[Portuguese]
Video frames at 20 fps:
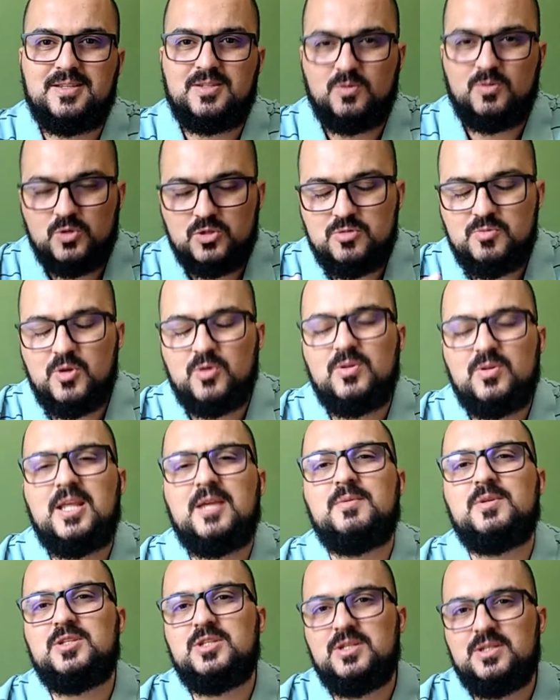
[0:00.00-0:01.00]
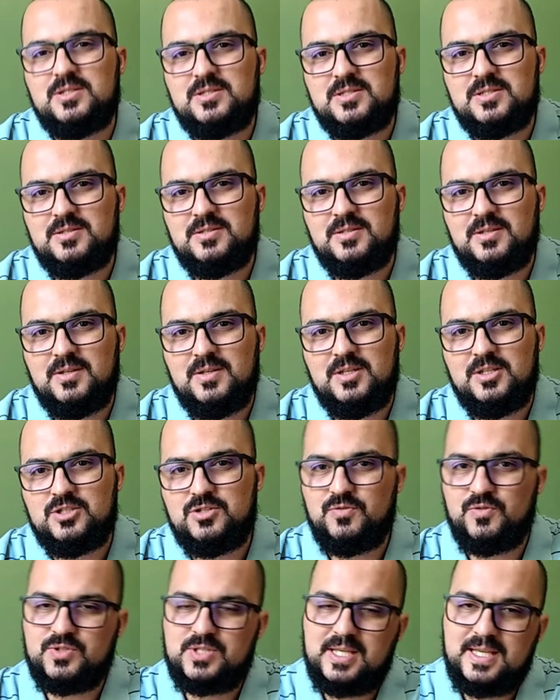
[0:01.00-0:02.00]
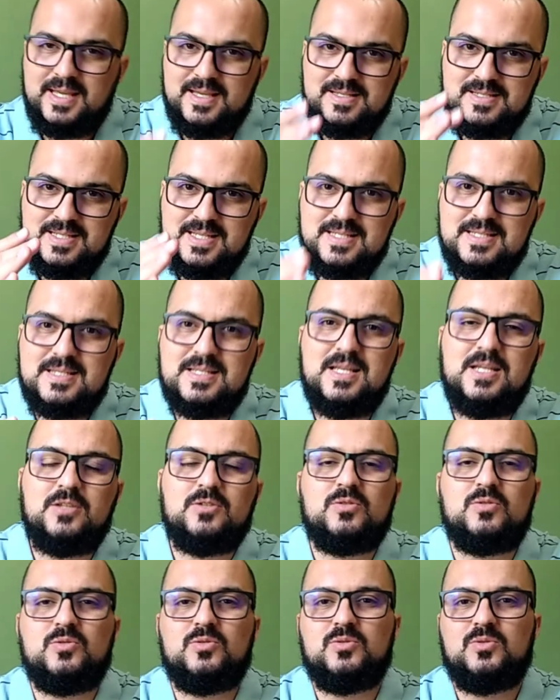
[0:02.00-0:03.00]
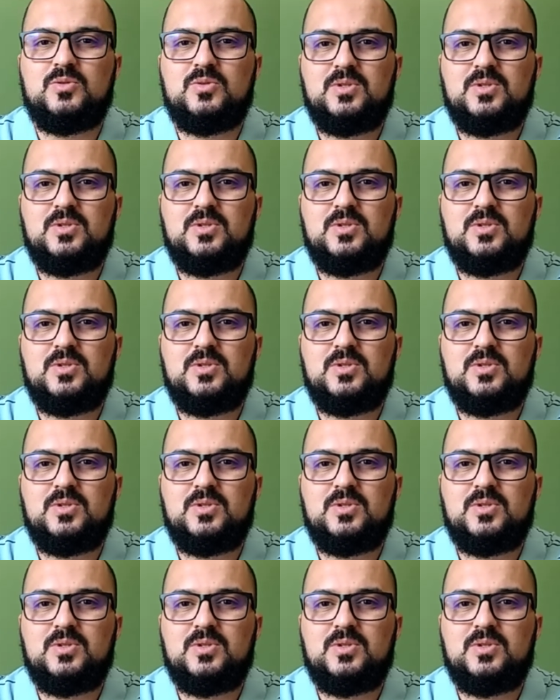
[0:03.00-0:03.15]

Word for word: Então, meu irmão, lembre disso. Se você quer ser santo